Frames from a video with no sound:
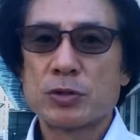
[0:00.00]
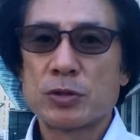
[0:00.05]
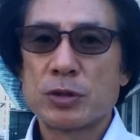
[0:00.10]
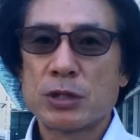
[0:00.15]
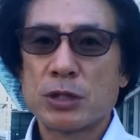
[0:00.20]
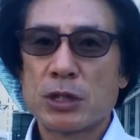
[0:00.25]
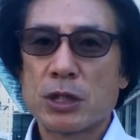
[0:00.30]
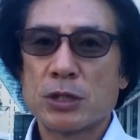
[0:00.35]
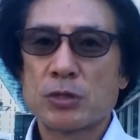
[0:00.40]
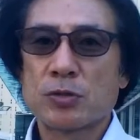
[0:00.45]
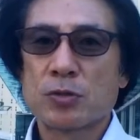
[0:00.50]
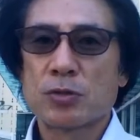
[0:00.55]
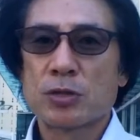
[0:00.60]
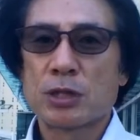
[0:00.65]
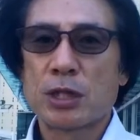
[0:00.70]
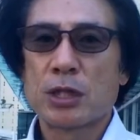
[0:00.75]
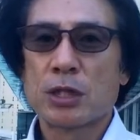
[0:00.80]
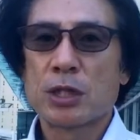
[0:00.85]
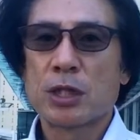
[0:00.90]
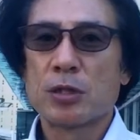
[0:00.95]
緒に成長し
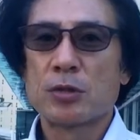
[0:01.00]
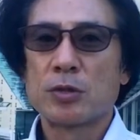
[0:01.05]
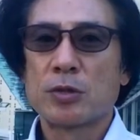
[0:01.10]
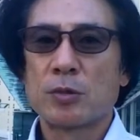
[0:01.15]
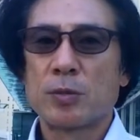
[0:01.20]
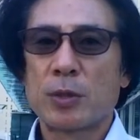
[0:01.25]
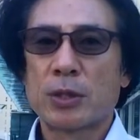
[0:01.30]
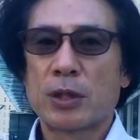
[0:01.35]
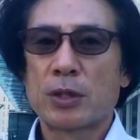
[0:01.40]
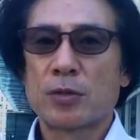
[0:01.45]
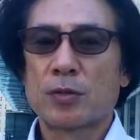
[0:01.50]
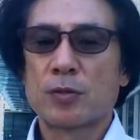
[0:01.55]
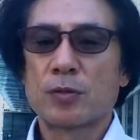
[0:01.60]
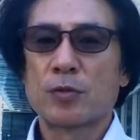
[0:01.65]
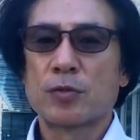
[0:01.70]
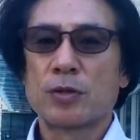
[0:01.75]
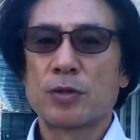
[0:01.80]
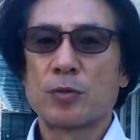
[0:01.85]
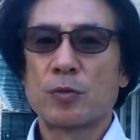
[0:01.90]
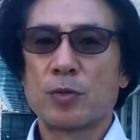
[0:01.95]
ていける場だという
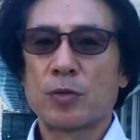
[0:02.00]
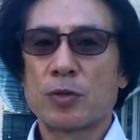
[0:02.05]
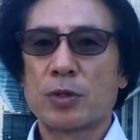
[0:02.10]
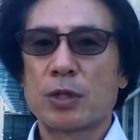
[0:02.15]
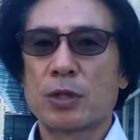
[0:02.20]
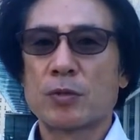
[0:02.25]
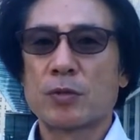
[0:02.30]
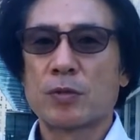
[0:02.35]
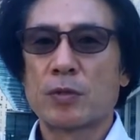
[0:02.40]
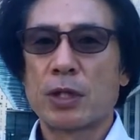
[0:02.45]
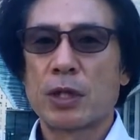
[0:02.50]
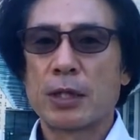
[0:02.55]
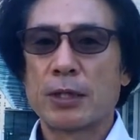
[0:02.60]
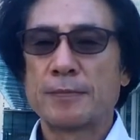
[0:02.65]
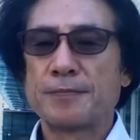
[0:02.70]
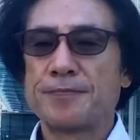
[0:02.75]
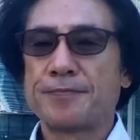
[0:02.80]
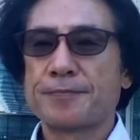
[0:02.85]
ふうに思っているので、